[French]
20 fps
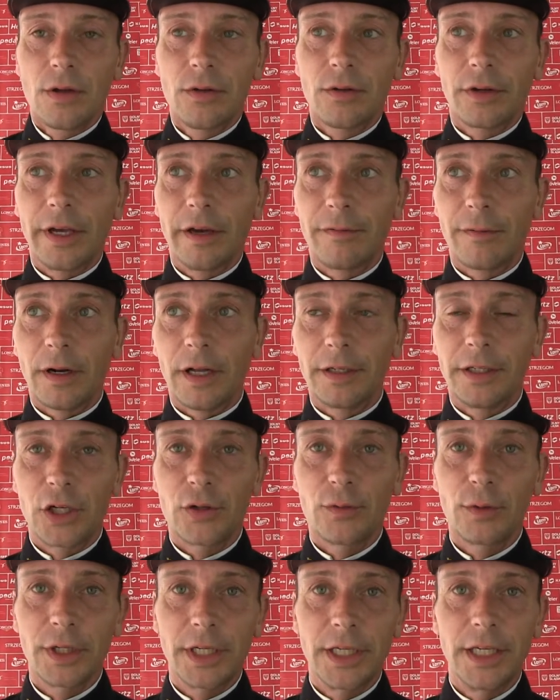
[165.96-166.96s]
donc, il va falloir des
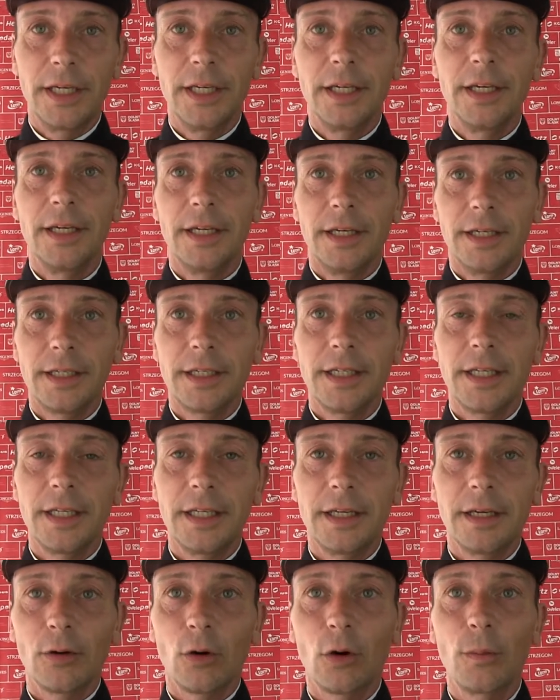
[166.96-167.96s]
chevaux qui,
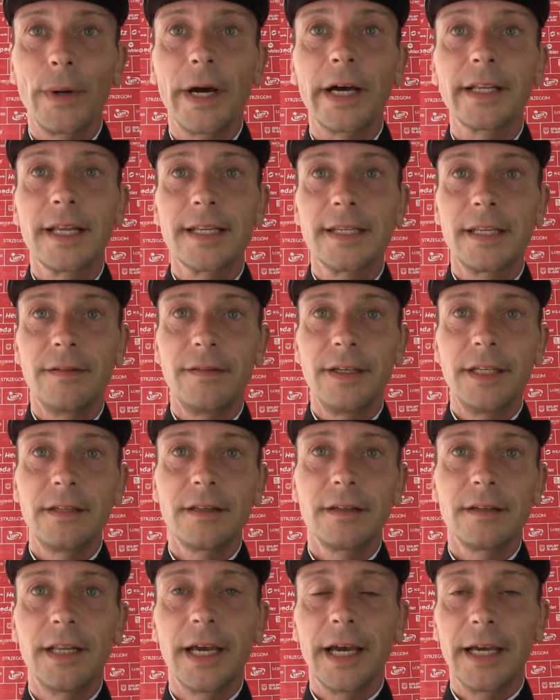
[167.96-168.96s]
repartent assez
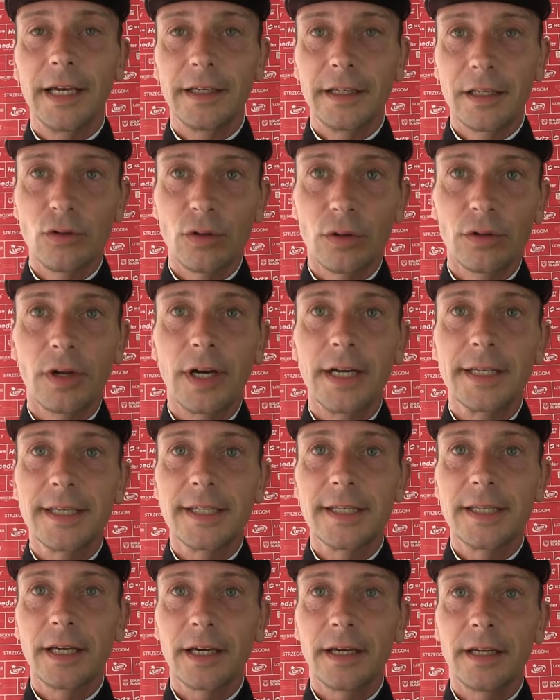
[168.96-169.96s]
vite derrière des tournants
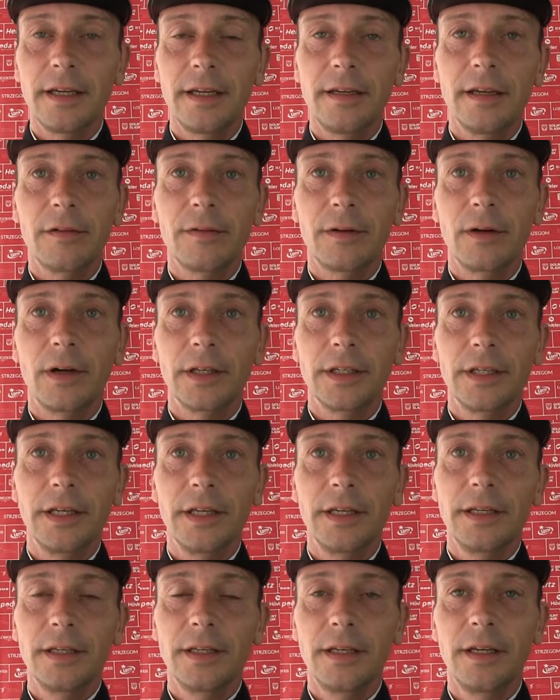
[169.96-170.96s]
assez serrés. Il va falloir
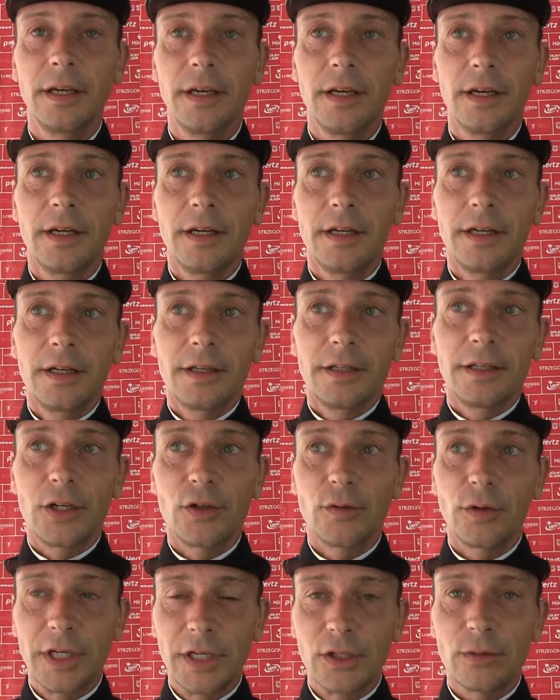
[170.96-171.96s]
des,
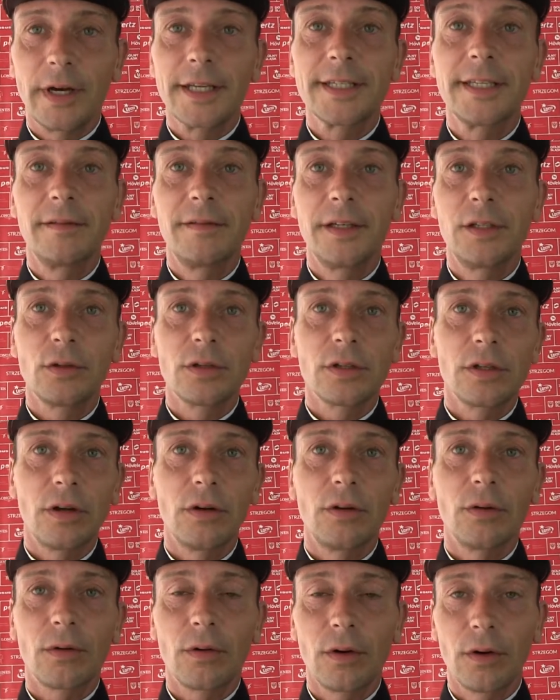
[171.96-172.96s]
chevaux qui sont assez vite au
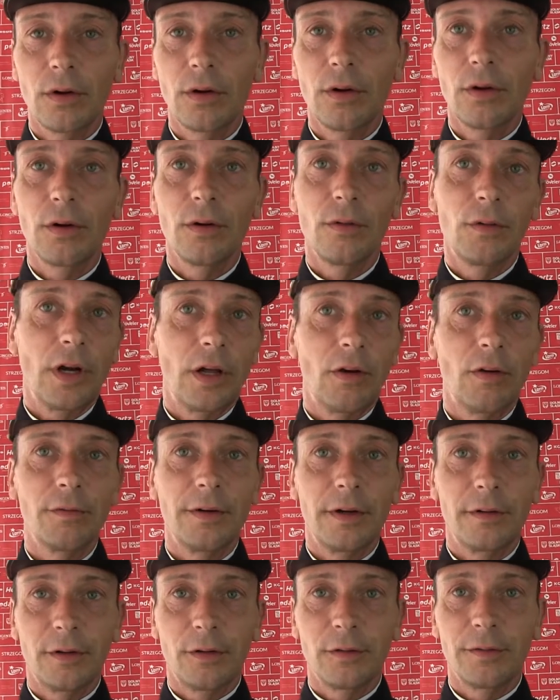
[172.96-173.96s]
sol. Donc voilà, on
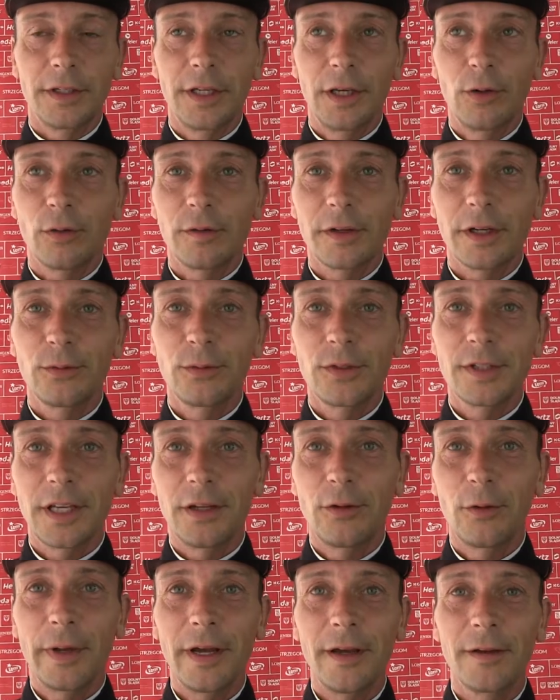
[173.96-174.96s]
va, on va découvrir tout
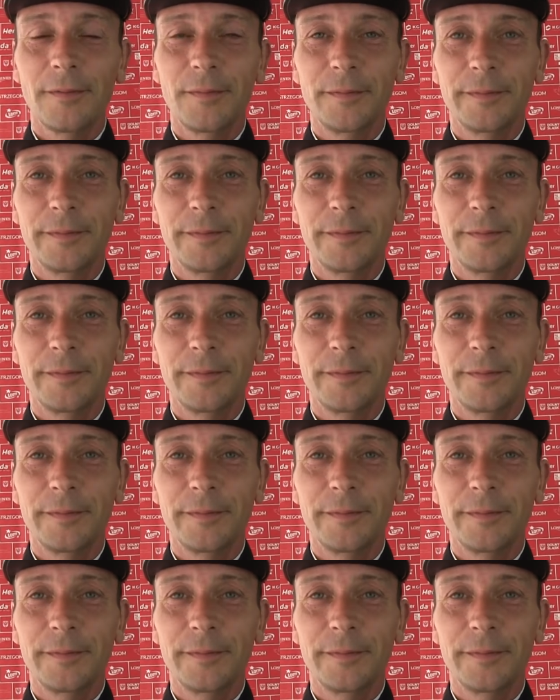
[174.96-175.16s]
ça demain.